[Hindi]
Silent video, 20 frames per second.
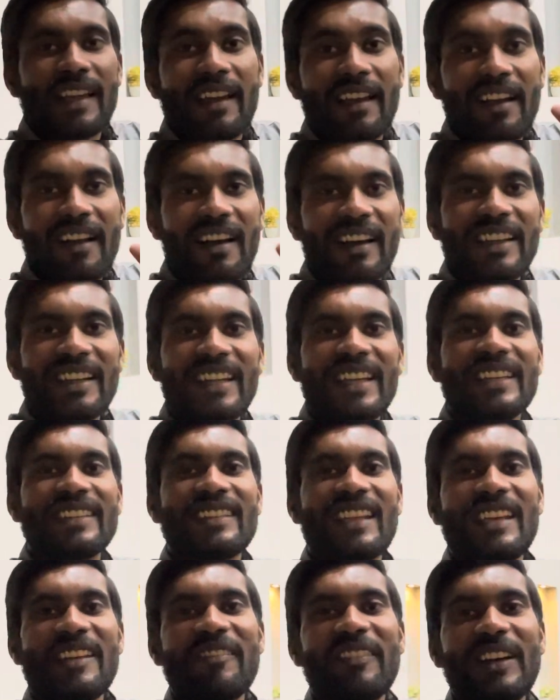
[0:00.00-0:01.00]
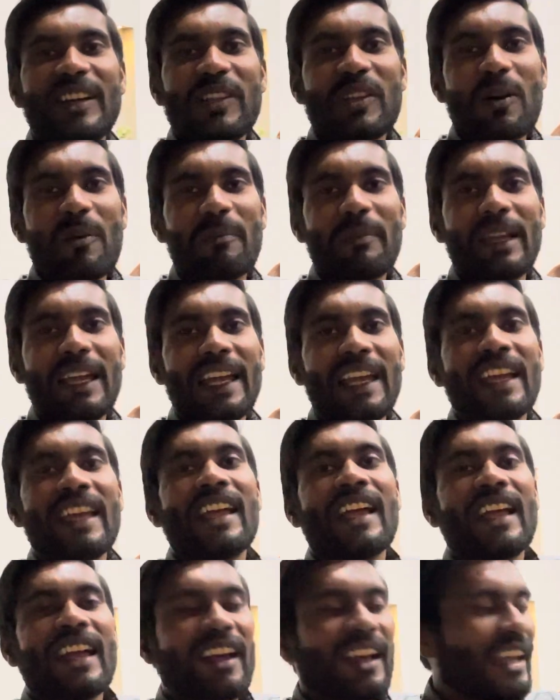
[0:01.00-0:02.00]
हैं कल एक नई वीडियो में
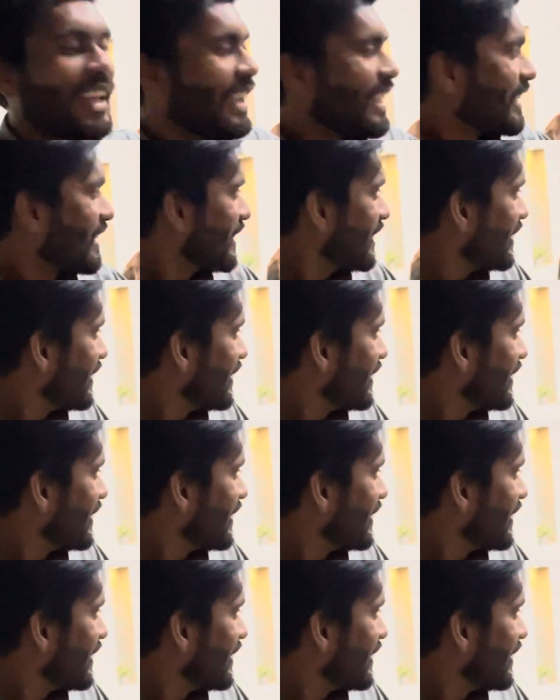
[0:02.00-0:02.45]
एक